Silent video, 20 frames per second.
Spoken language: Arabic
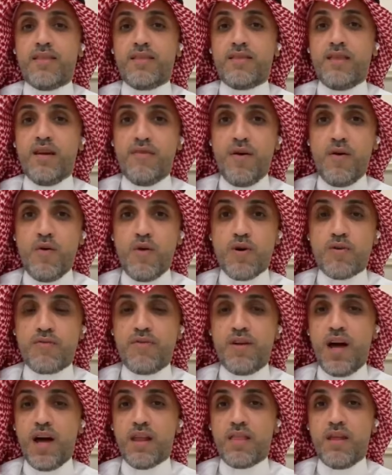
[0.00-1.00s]
التفوق
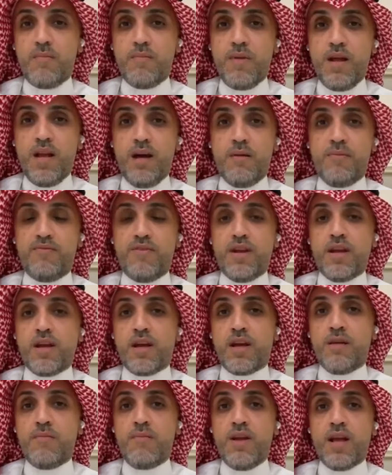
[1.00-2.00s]
في ارض الملعب
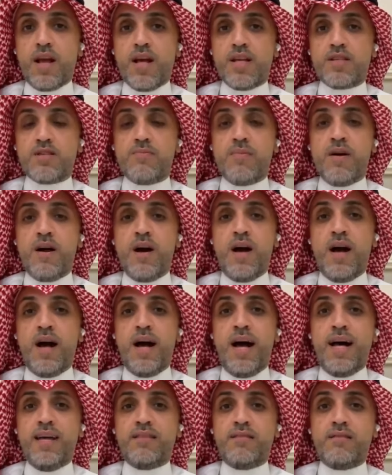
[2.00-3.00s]
فريق يملك اسماء
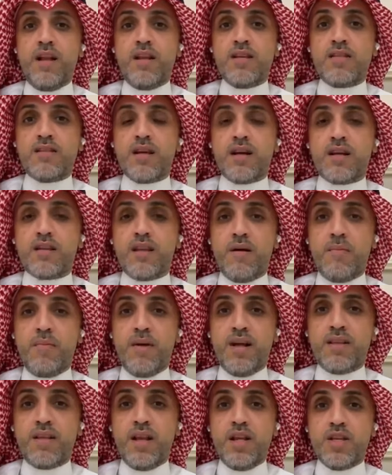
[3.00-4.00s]
حتى
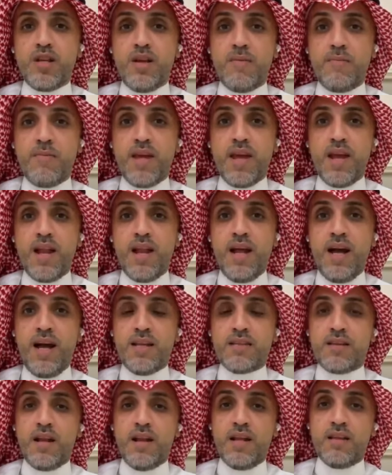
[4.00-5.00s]
الاستقطابات الاجنبيه اللي
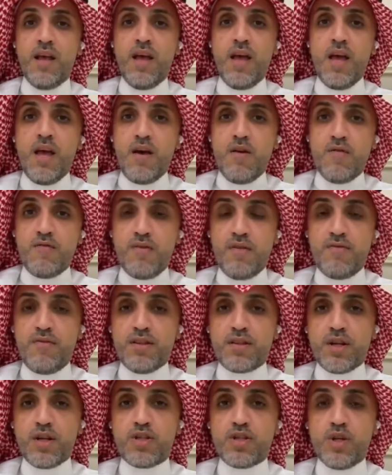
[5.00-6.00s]
حصلت
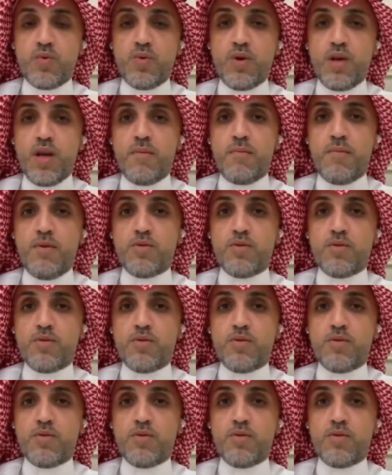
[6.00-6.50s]
الفتره الشتويه